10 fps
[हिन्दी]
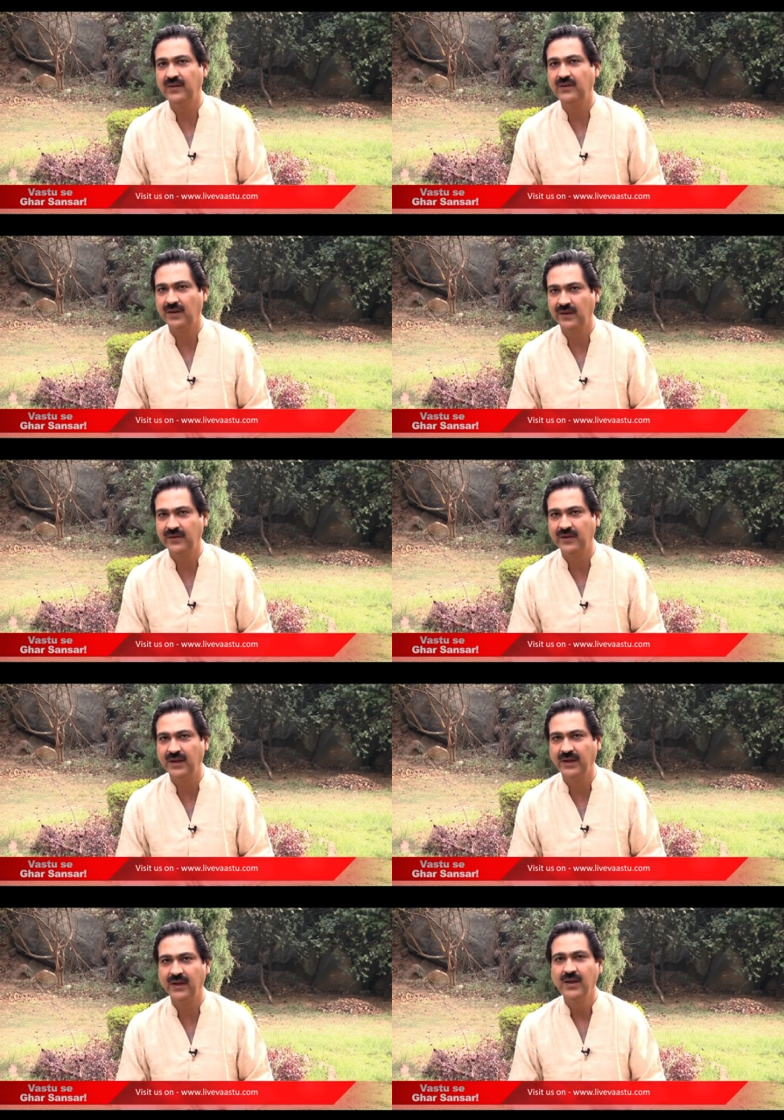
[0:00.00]
की स्टडीज़ के
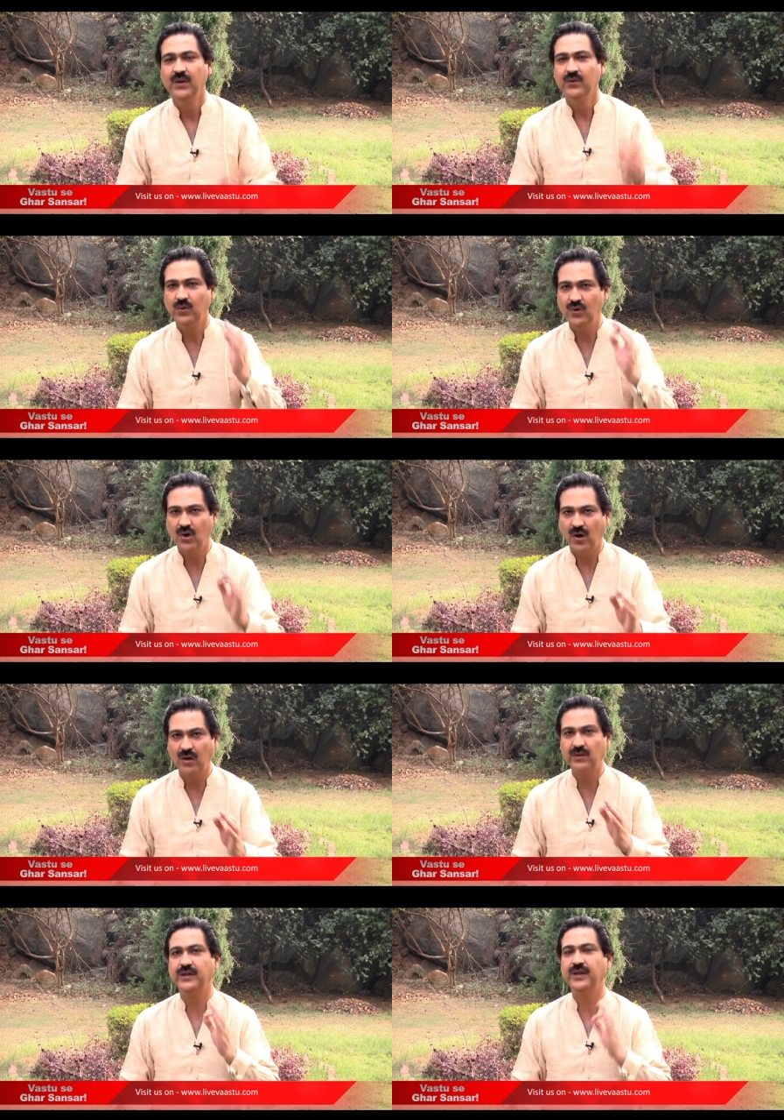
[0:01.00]
लिए तो
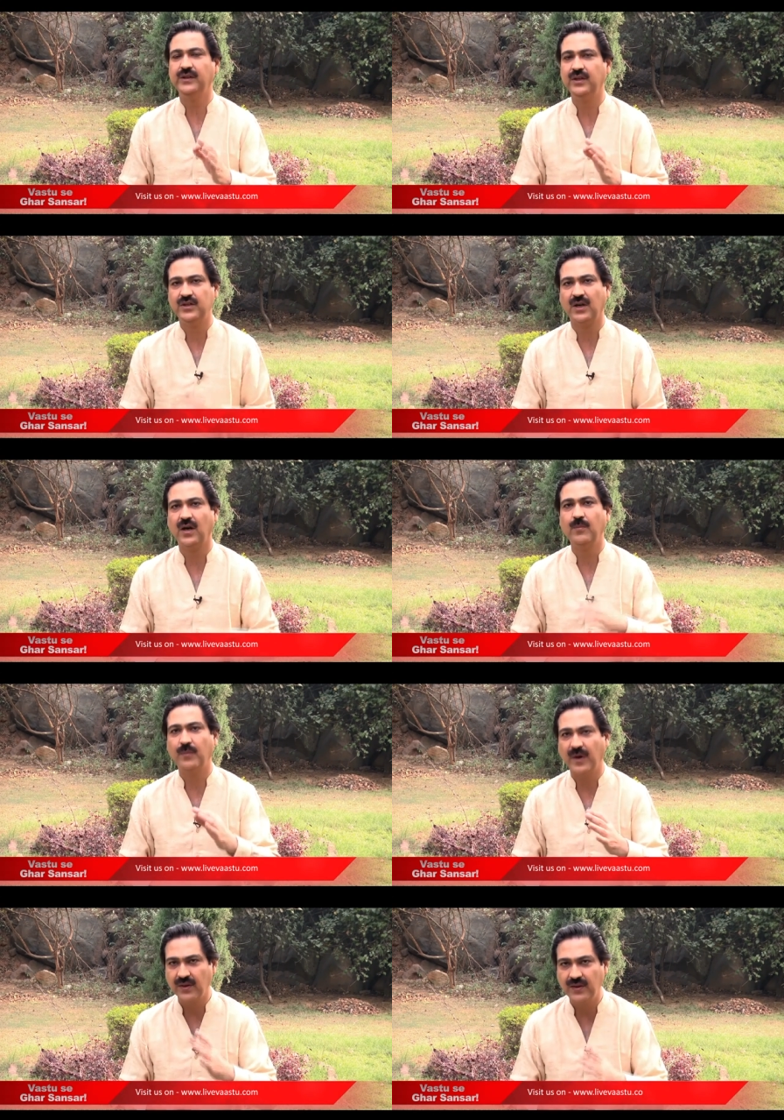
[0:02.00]
नॉर्थ की दिशा
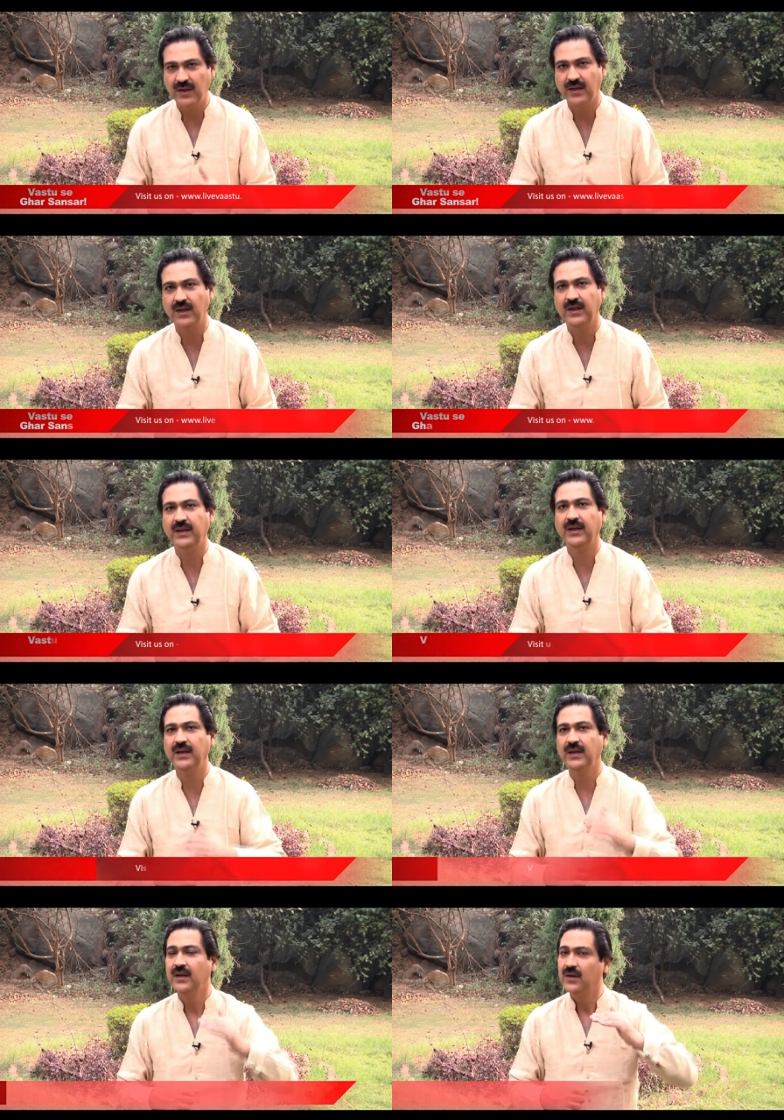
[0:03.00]
पढ़ने के लिए